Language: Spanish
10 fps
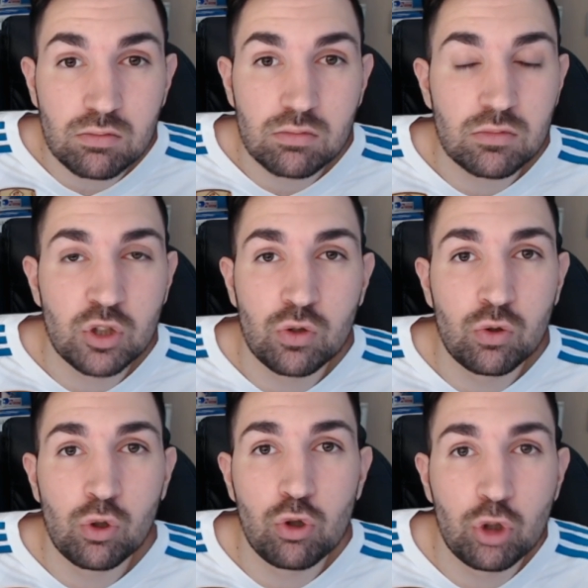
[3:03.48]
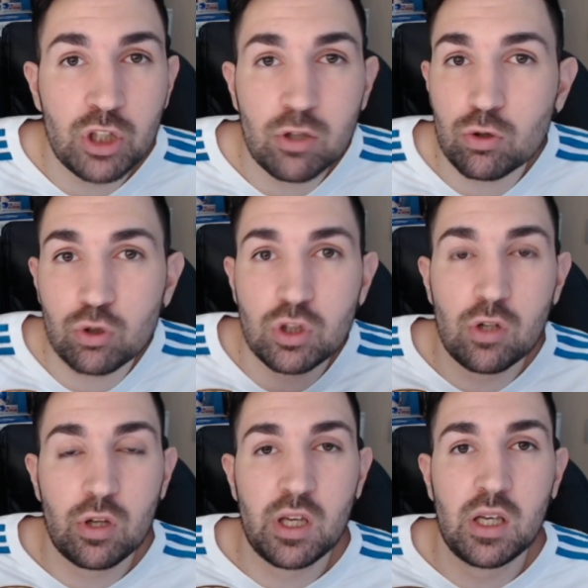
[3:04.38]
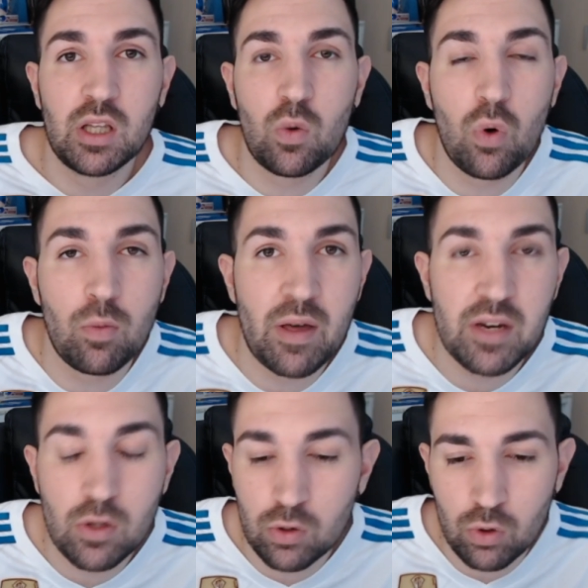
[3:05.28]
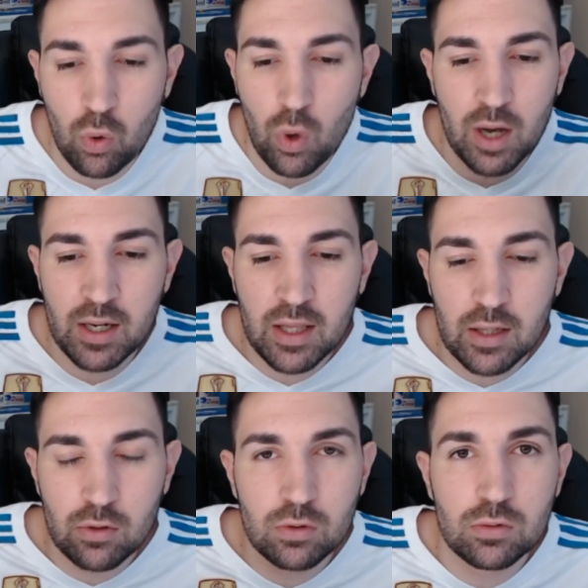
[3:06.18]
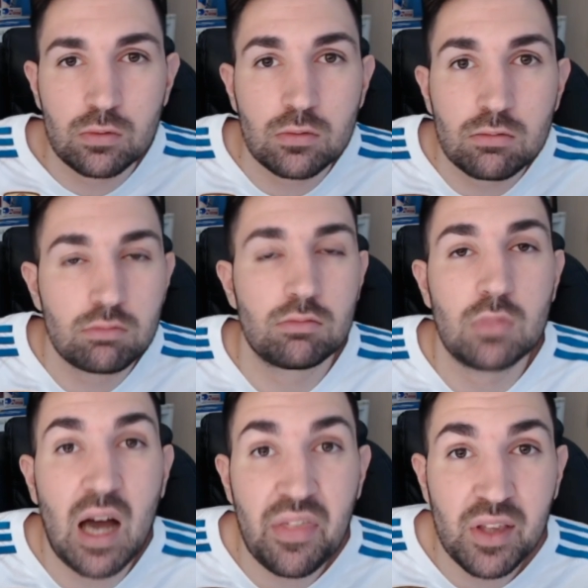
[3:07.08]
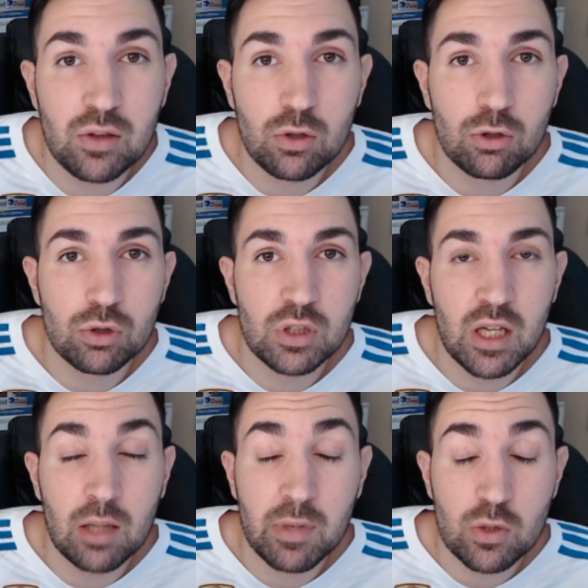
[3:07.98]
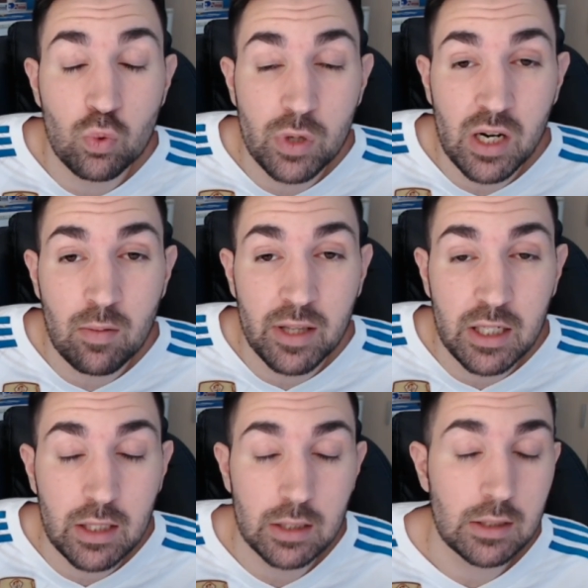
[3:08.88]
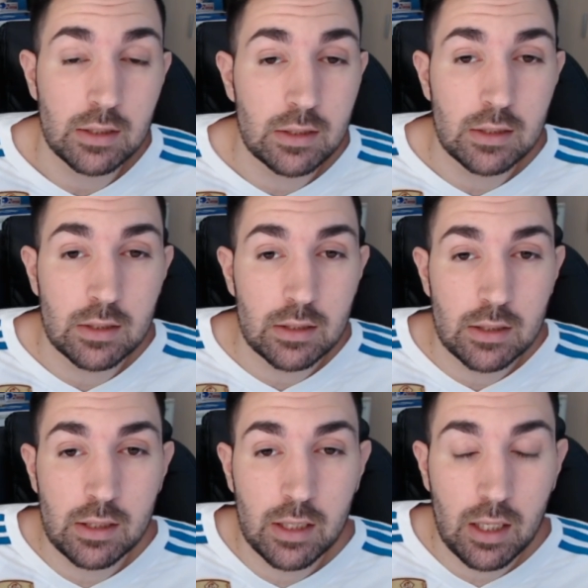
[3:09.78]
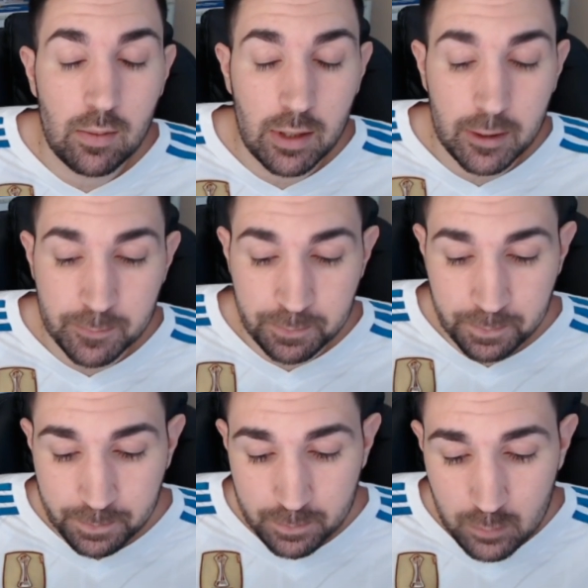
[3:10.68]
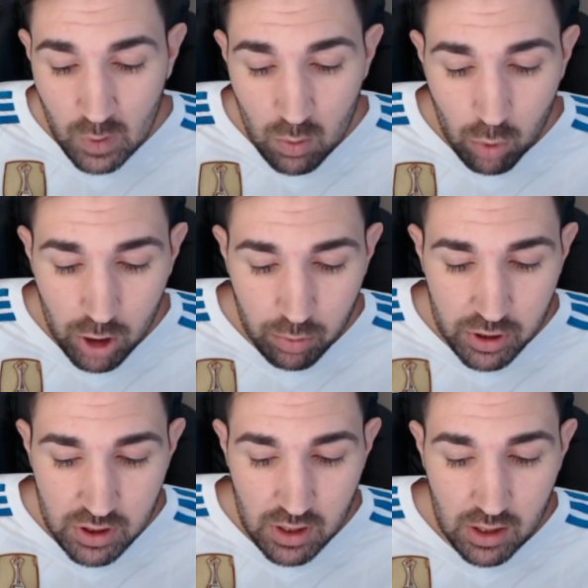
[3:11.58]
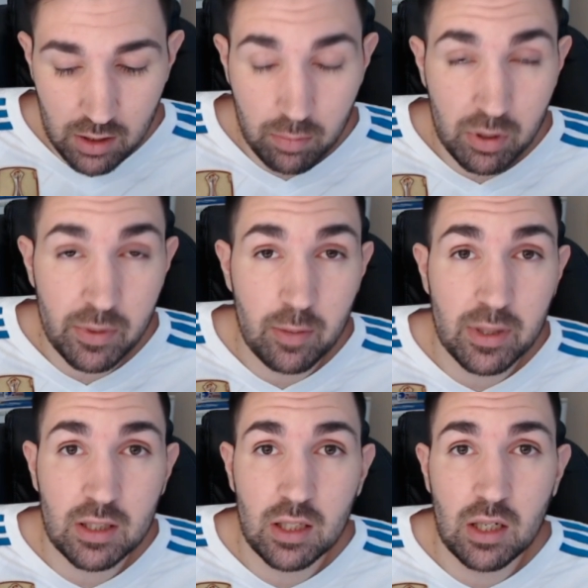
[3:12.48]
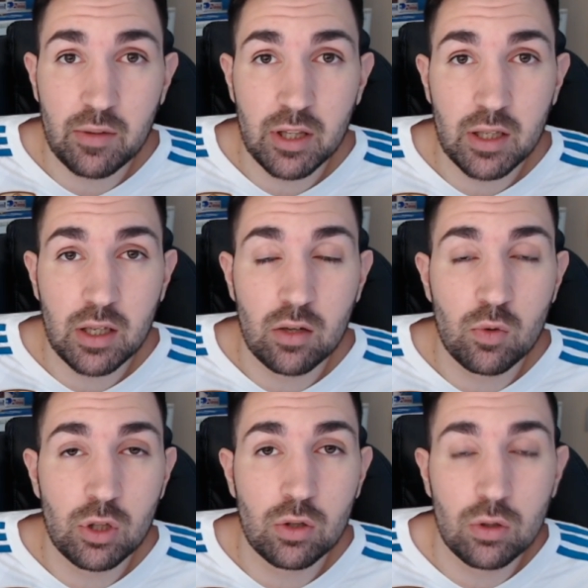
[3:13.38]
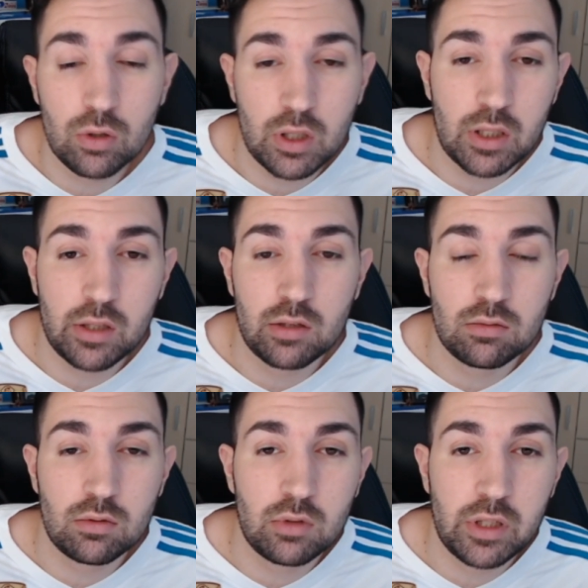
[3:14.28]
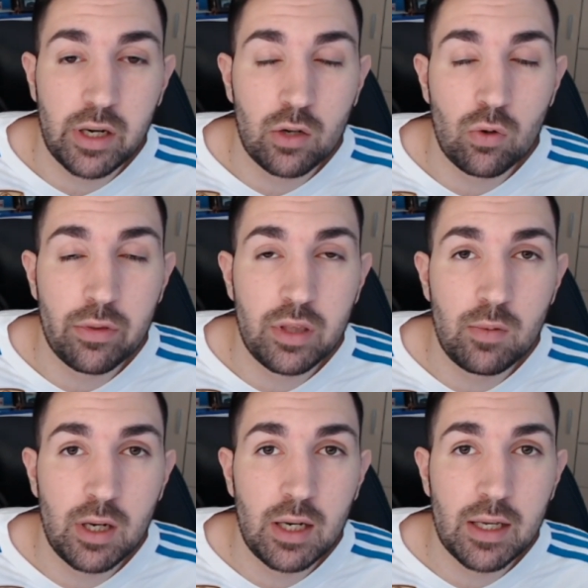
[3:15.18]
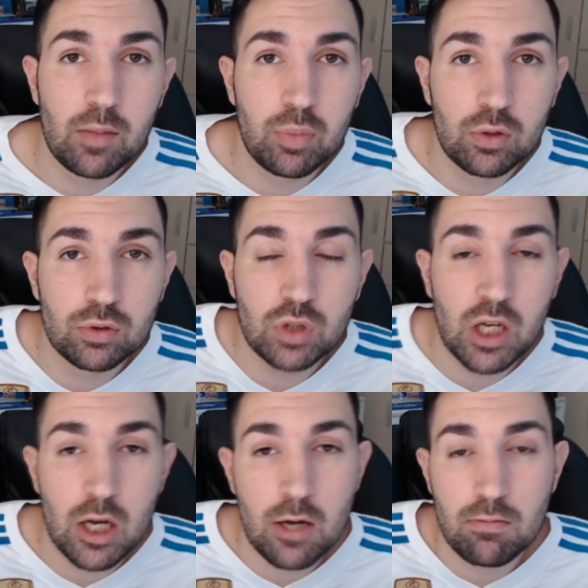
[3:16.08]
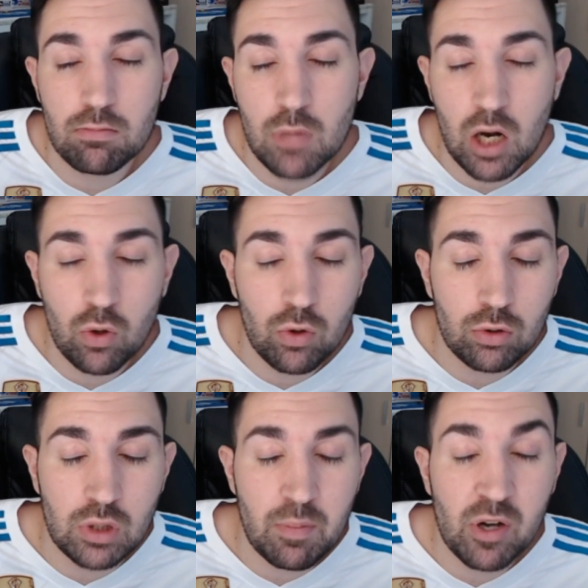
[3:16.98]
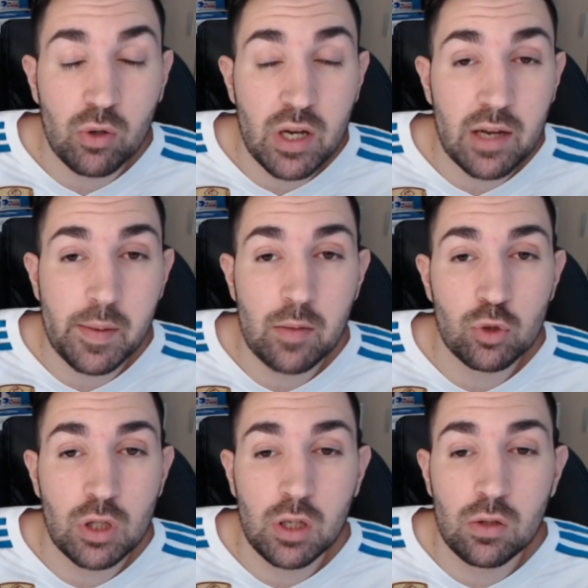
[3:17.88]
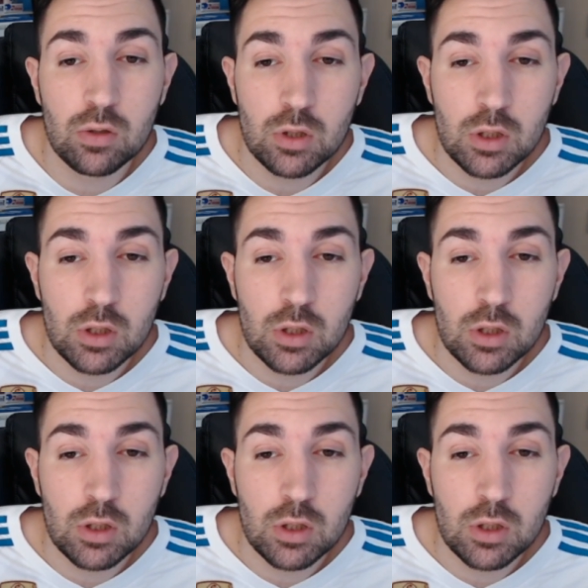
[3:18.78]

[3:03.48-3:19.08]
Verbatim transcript: No, tiene otro estilo de, juego Madrid, no, no juega nada, no a centros, nada más, un Real Madrid. Increíble. Bueno, pues eh, primera parte, la verdad es que, como digo, eh, irreconocible el equipo, o sea, algo de mejoría que habíamos tenido.